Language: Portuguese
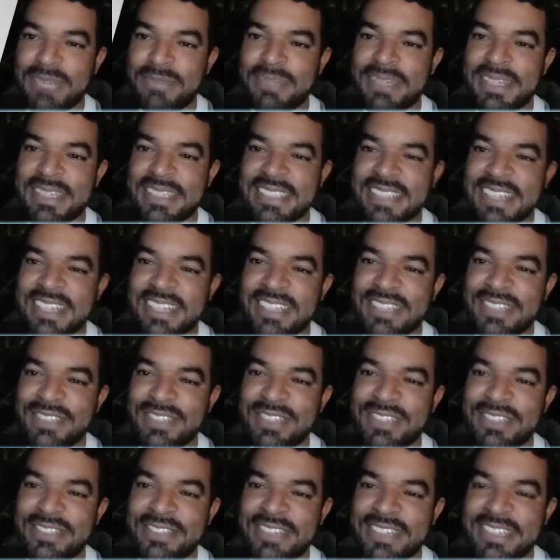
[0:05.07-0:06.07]
passagem do
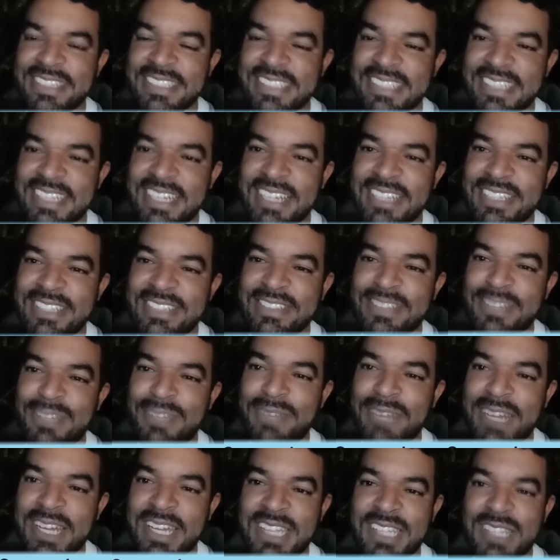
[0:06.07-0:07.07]
aniversário da
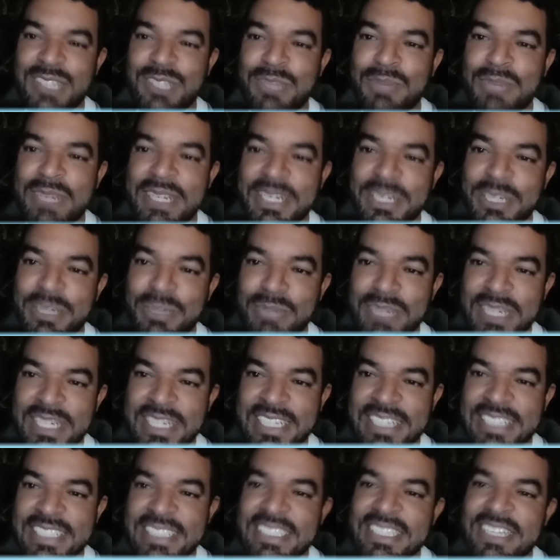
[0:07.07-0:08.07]
Beata Maria
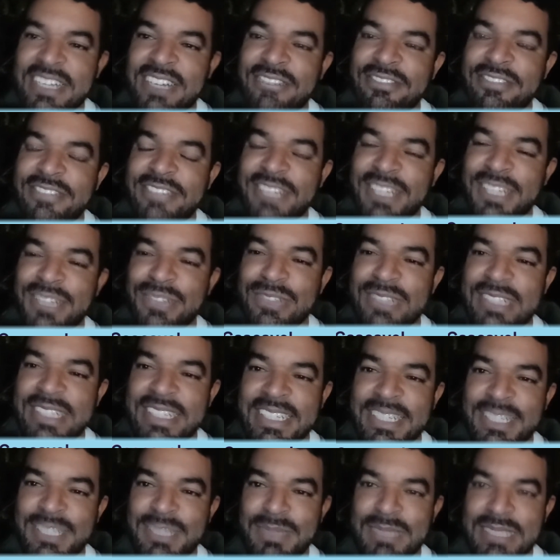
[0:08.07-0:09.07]
Emília, a fundadora
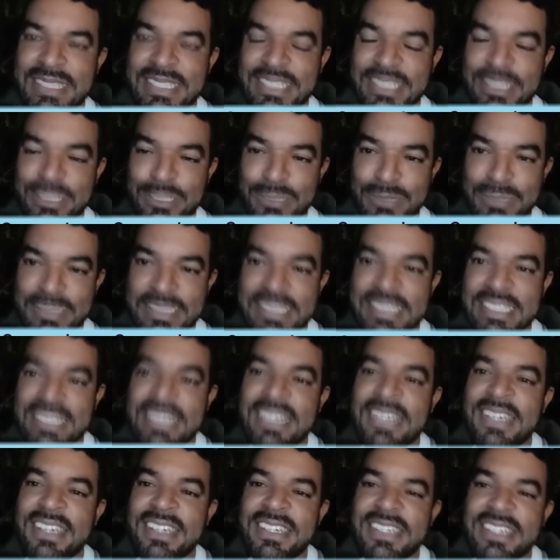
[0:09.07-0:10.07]
das missões,
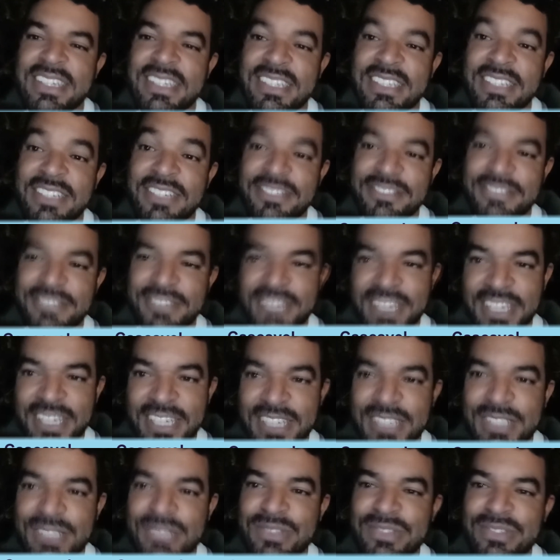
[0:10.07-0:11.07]
que tem
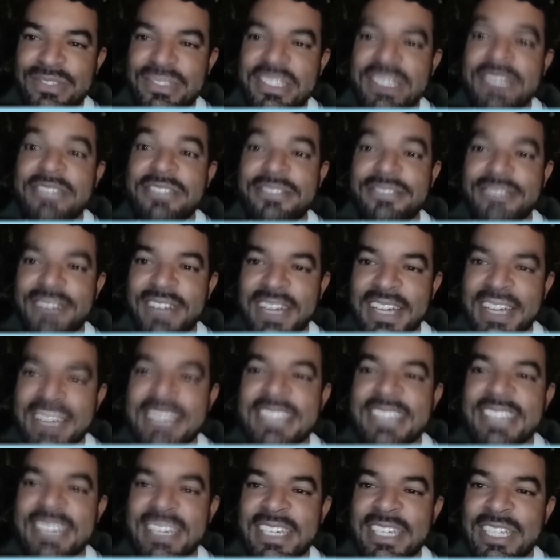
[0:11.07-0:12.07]
feito e
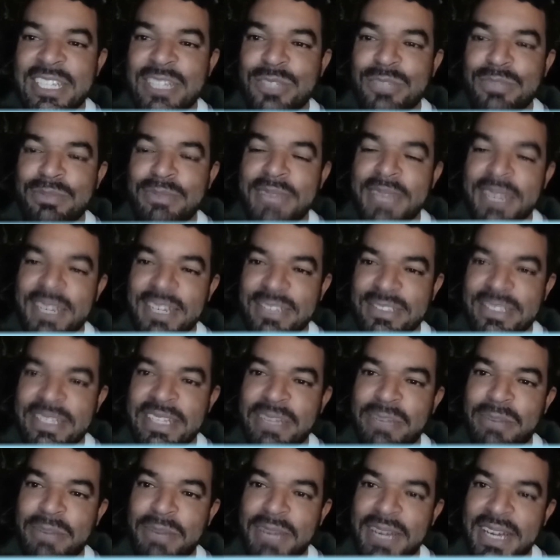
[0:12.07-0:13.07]
faz ainda um belo
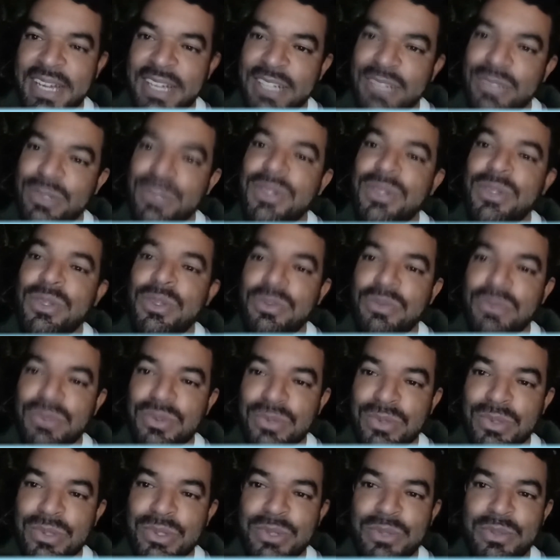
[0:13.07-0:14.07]
trabalho no
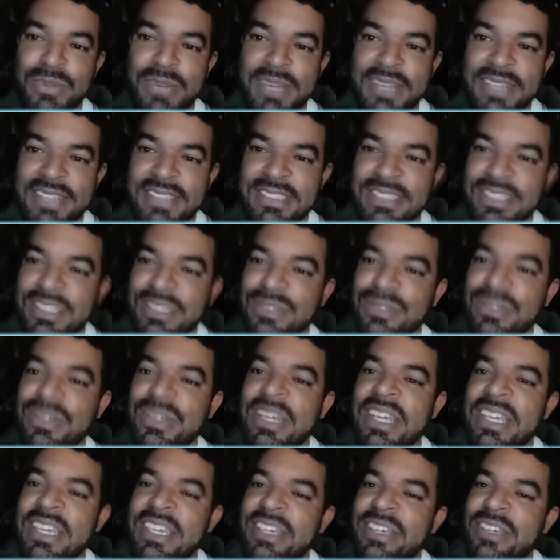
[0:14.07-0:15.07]
mundo, no Brasil
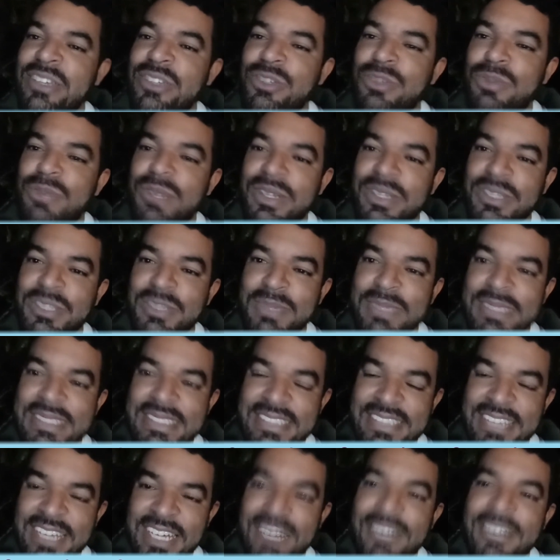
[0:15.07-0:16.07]
e de um modo
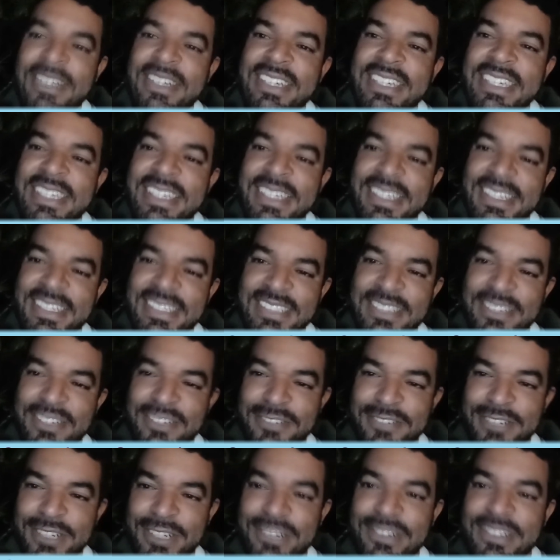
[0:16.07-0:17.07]
especial aqui em
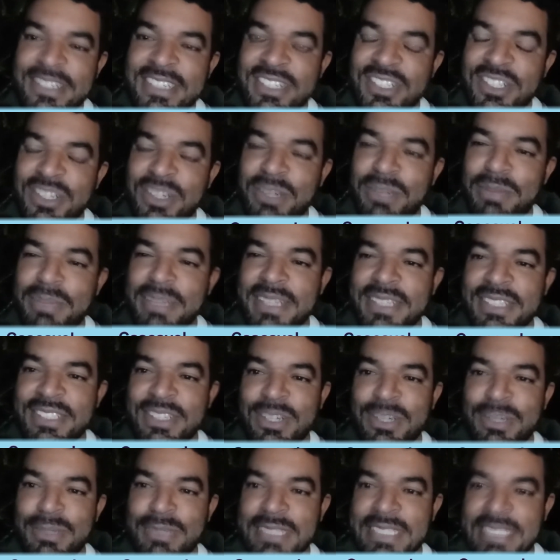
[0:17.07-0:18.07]
Cascavel, na Chapada
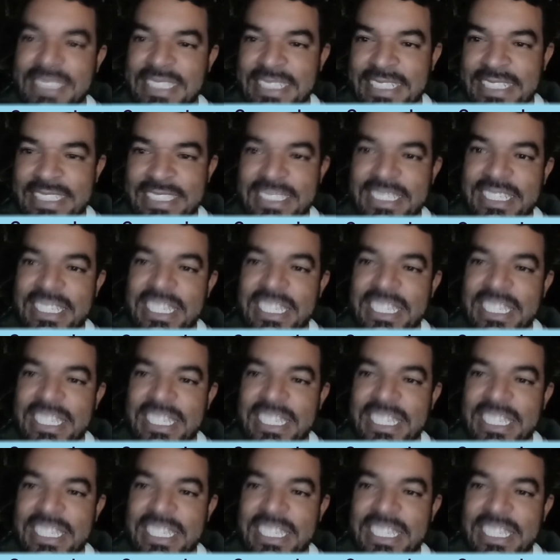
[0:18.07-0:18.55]
Diamantina.